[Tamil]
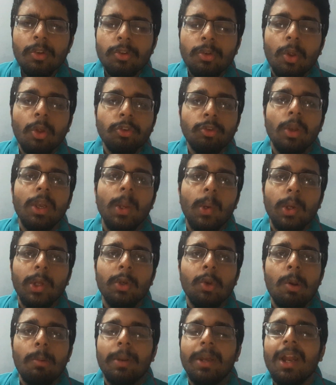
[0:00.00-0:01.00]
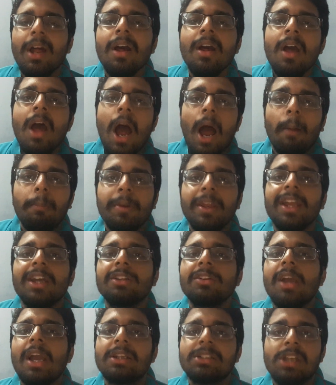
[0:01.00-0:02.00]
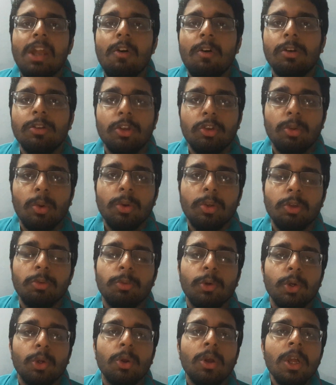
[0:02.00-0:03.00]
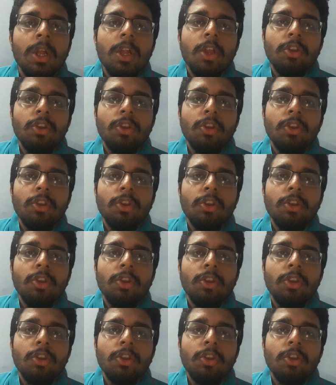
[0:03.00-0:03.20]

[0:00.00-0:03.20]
ஸோ சொல்லிக் கொடுக்கணும் அப்படின்னா அப்படிங்கிறதையும் ஆக்சுவலாக அவங்க வந்து சொல்லிட்டு போகணும்